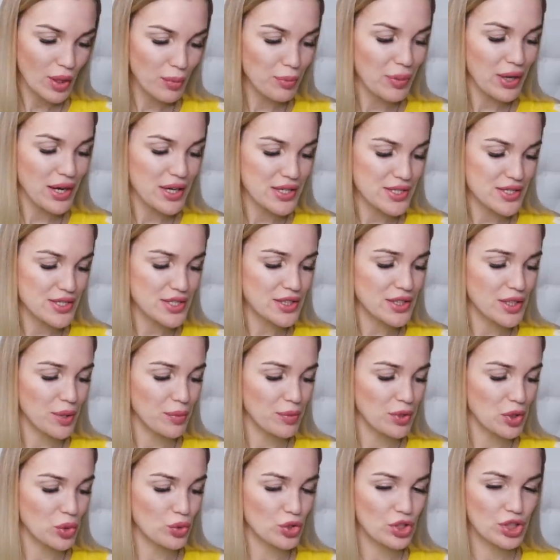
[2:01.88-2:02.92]

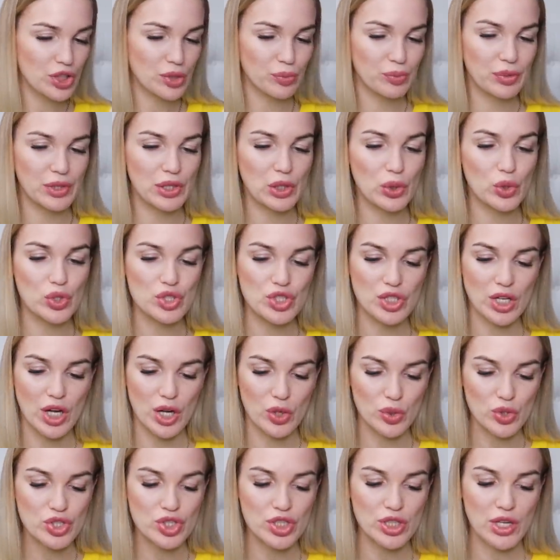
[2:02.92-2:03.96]
магазином, и у них были очень
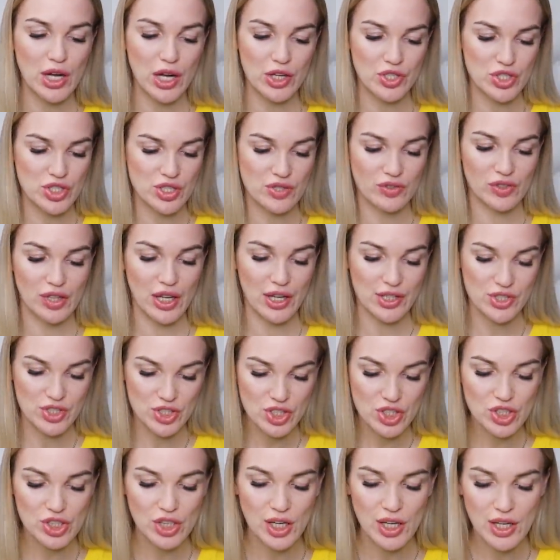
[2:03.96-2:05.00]
хорошие, качественные
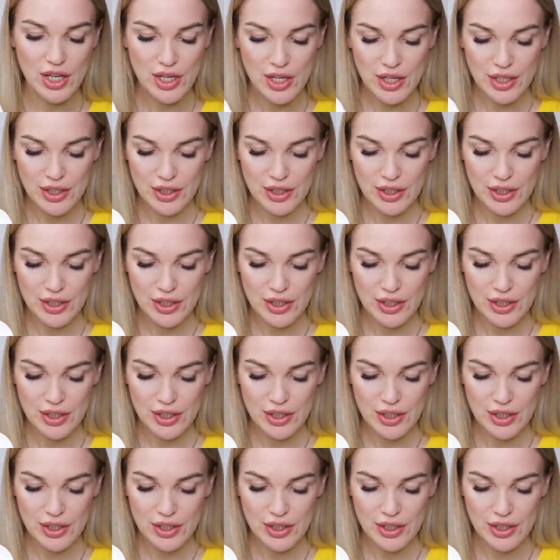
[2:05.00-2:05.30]
одежда,